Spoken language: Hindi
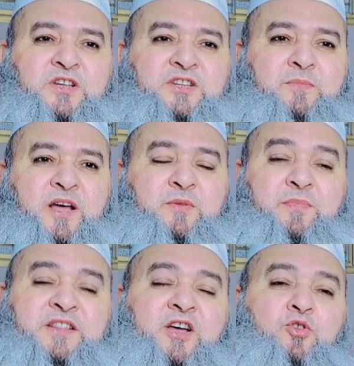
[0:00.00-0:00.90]
तुका
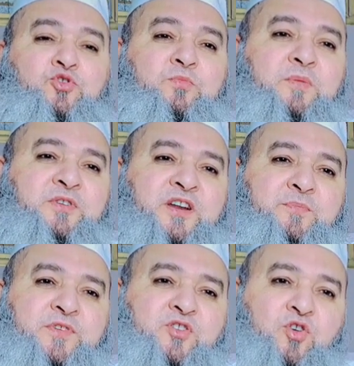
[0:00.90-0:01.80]
ज़िबान बताओ तुम अपने
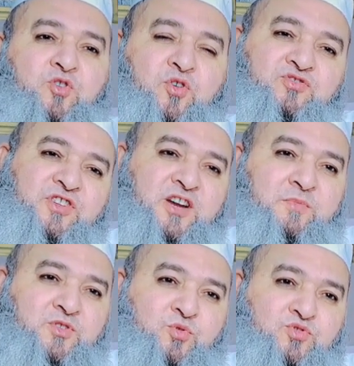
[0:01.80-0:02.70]
रब की कौन कौन सी
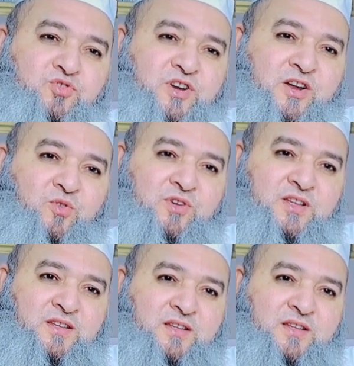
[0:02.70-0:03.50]
नमतों को छुटलाओगे